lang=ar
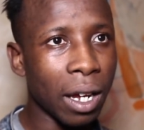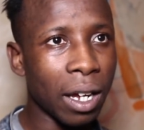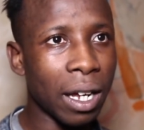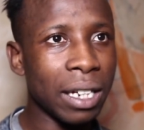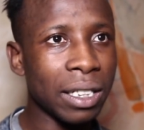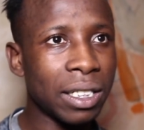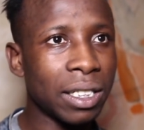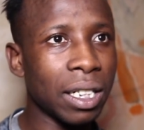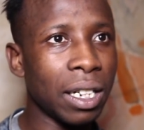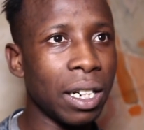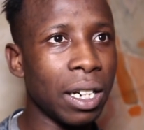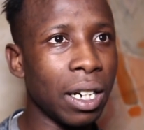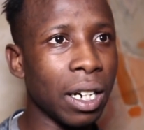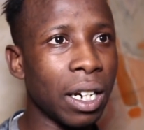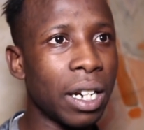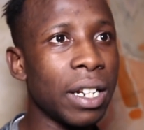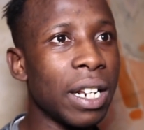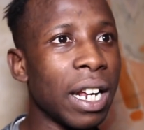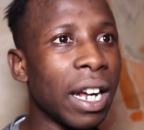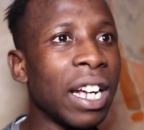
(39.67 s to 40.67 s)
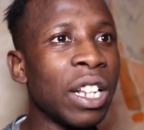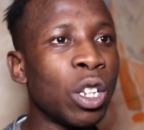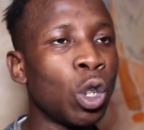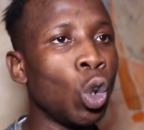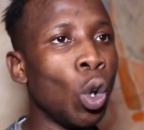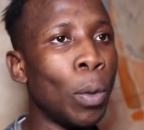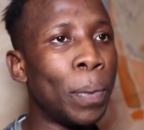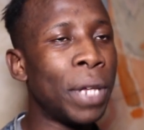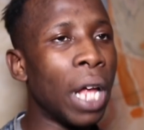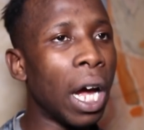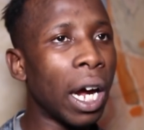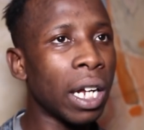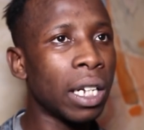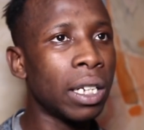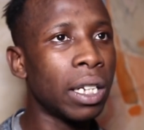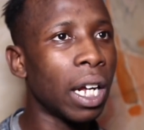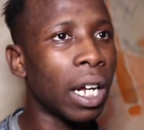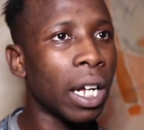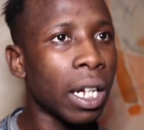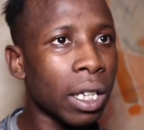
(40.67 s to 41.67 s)
كانت كنا كانت نبذه
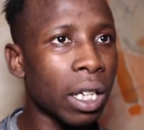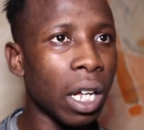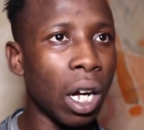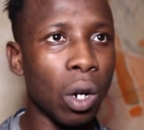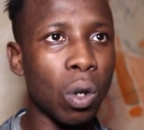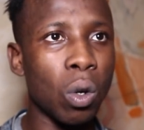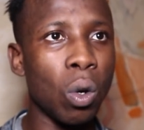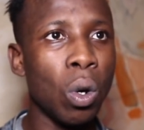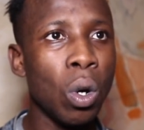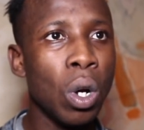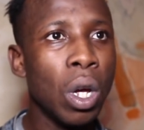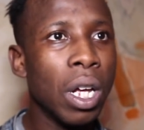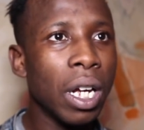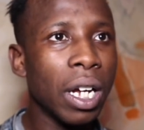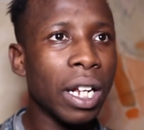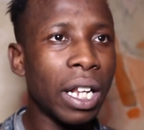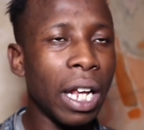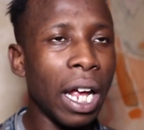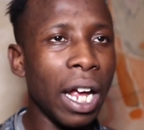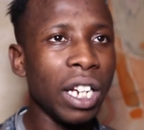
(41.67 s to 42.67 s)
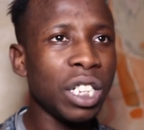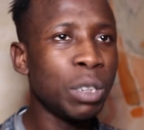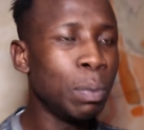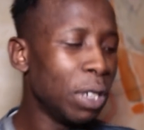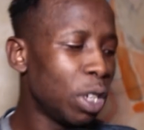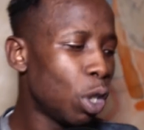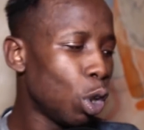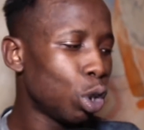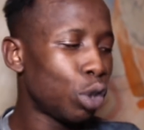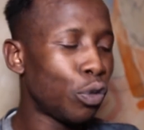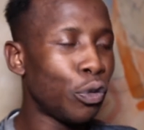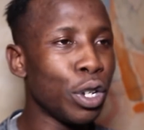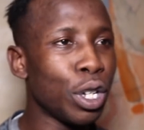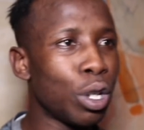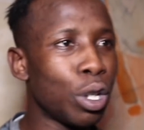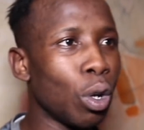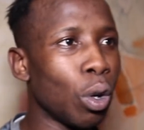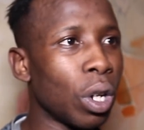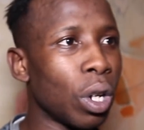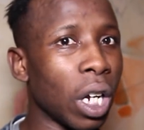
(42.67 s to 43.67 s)
كنا كنضحكوا قلت لها علاش ما نديروش
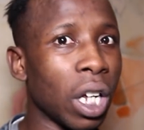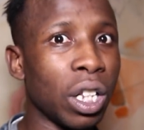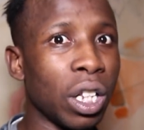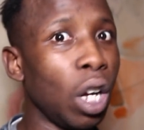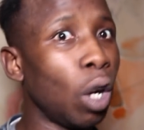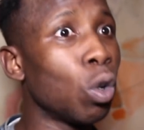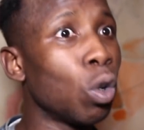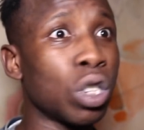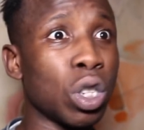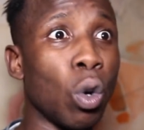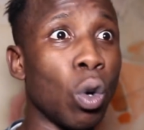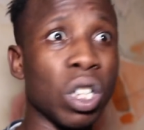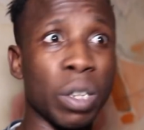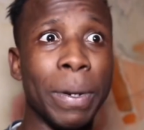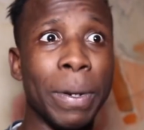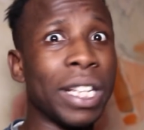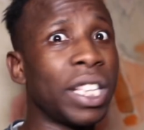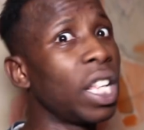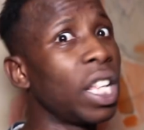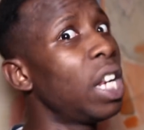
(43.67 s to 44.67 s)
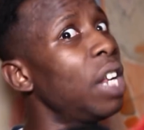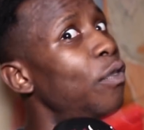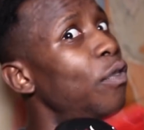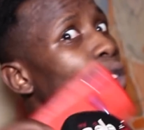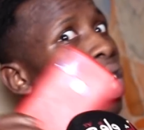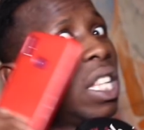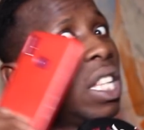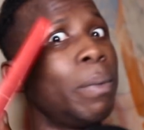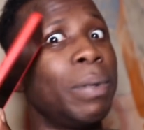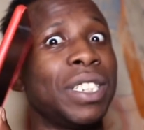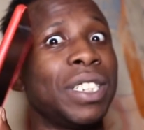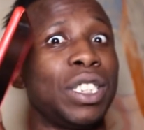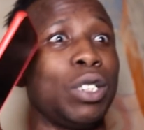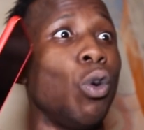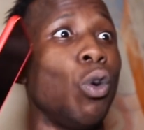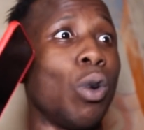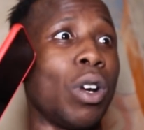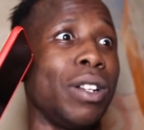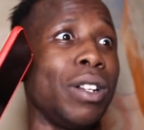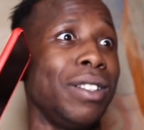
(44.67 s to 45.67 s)
فيديو كنا كنضحكوا صورت بهذا التليفون هذا باش
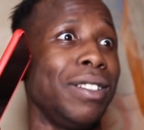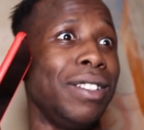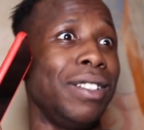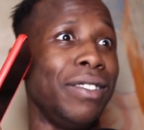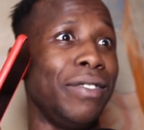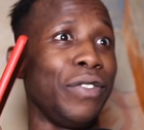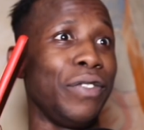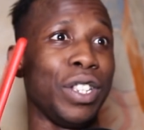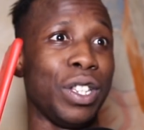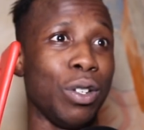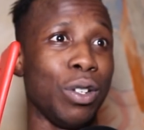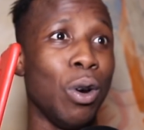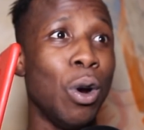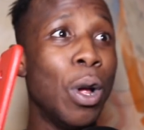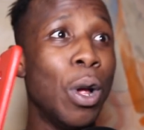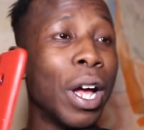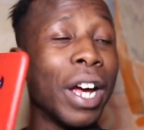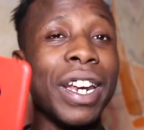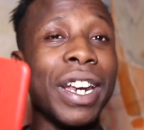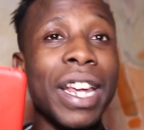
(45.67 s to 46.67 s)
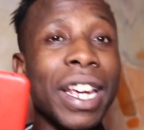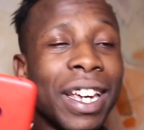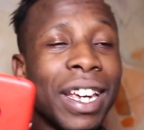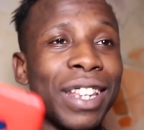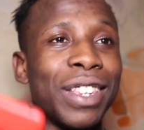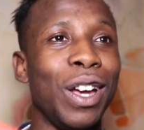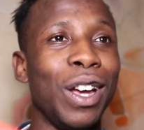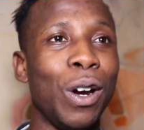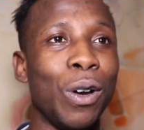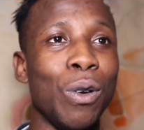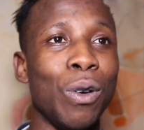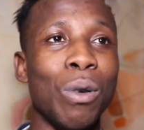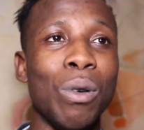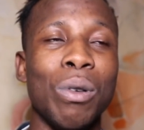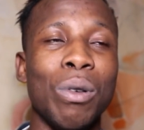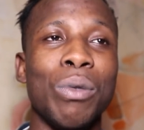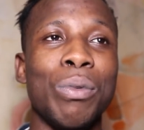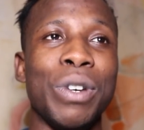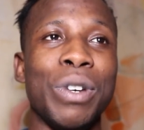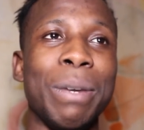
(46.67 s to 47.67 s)
تصور الفيديو كنا
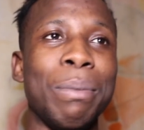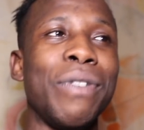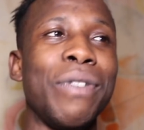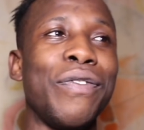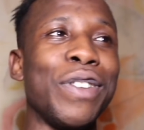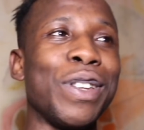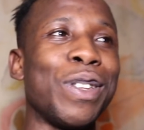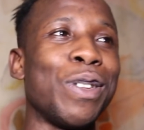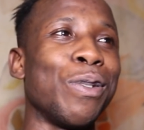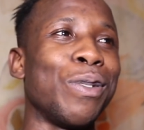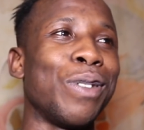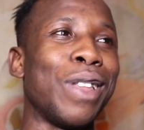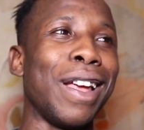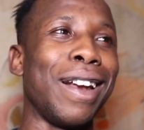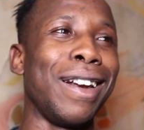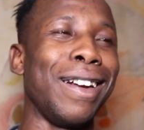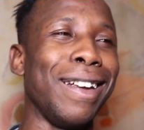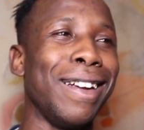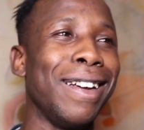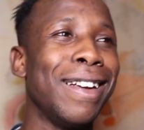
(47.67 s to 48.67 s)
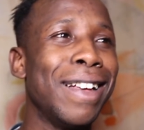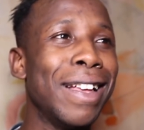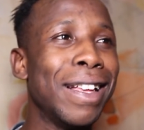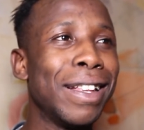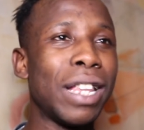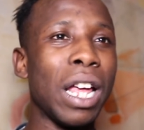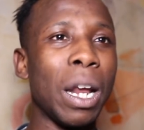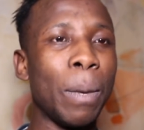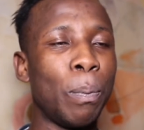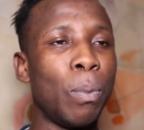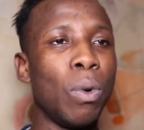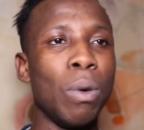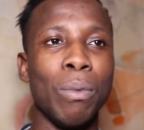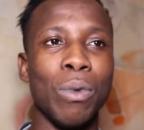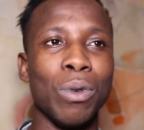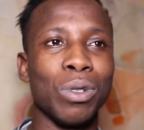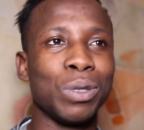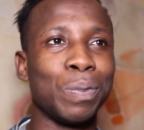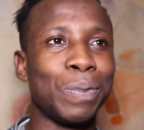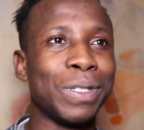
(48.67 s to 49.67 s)
كنضحكوا المهم الفيديو دار دار
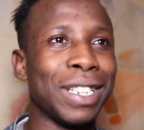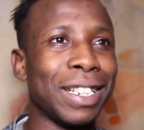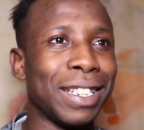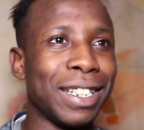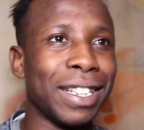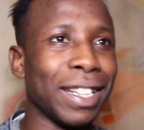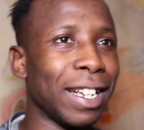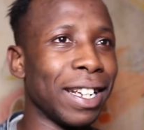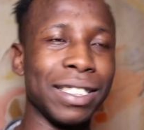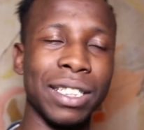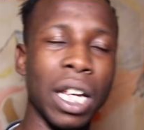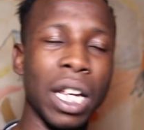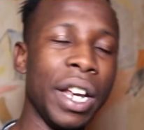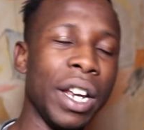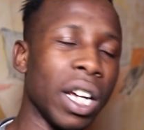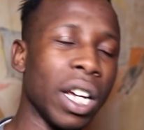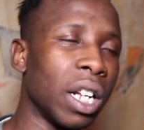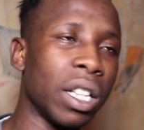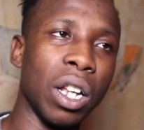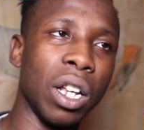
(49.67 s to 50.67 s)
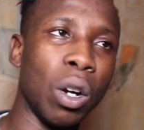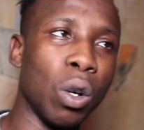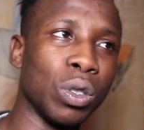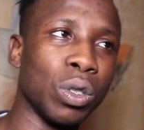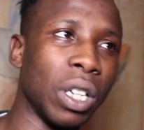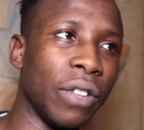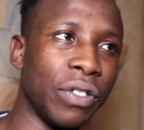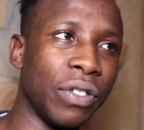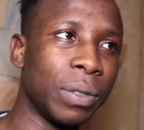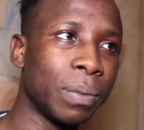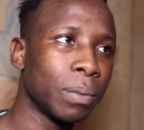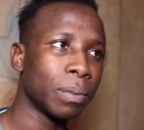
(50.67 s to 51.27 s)
بوم وسبيسيال ديديكاس لا حنا كنضحكوا صافي